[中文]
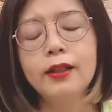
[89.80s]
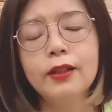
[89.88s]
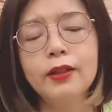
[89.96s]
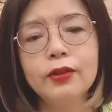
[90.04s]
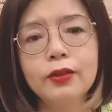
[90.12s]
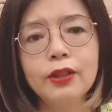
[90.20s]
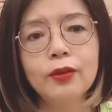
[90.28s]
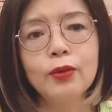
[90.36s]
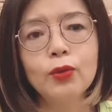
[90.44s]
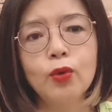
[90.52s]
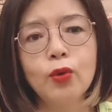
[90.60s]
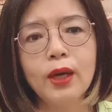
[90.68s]
所以，因
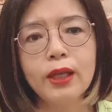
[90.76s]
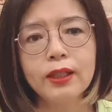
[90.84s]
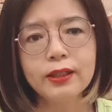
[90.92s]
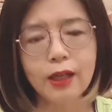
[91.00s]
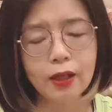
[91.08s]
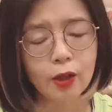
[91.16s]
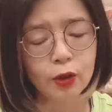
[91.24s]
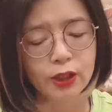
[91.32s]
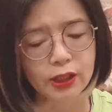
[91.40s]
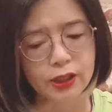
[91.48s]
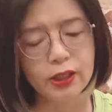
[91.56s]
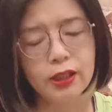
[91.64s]
为国外的养老
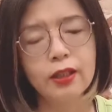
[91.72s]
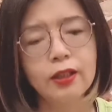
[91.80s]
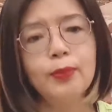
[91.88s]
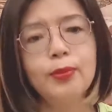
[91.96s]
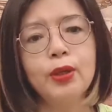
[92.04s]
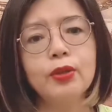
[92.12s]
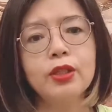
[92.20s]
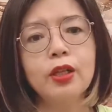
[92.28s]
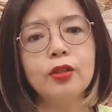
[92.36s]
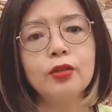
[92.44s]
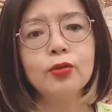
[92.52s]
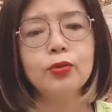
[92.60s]
体系呢，它比较
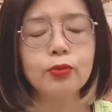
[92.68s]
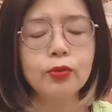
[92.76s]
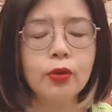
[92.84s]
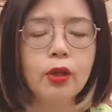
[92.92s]
成熟。